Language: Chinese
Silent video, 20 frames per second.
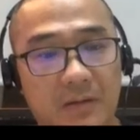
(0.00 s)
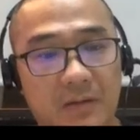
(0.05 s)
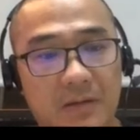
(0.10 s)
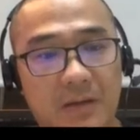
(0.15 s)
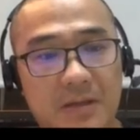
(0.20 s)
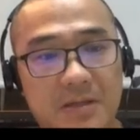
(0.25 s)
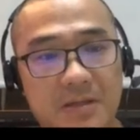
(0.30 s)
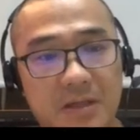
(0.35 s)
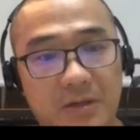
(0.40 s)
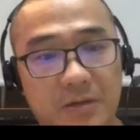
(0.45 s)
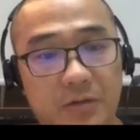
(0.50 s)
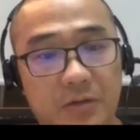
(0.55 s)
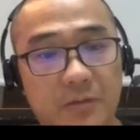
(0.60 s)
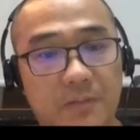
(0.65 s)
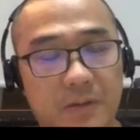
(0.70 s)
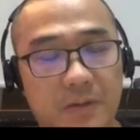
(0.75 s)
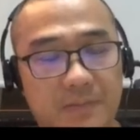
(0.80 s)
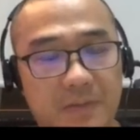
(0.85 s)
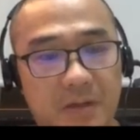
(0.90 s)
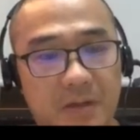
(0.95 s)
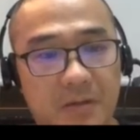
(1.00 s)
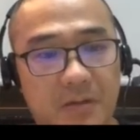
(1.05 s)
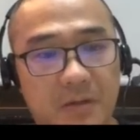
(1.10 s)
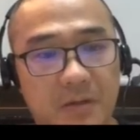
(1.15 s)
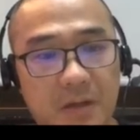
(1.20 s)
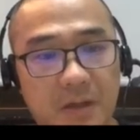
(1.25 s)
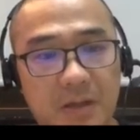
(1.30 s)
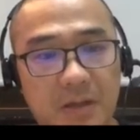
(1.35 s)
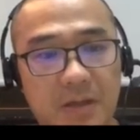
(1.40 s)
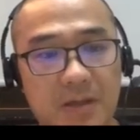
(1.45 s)
他这个有个 permit，
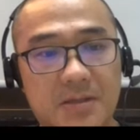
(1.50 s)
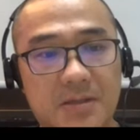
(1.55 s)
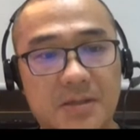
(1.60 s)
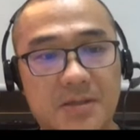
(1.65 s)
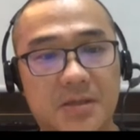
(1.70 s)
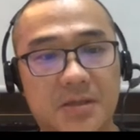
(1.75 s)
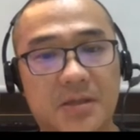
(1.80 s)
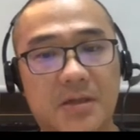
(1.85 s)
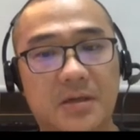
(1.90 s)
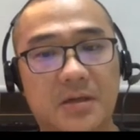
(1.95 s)
那这是一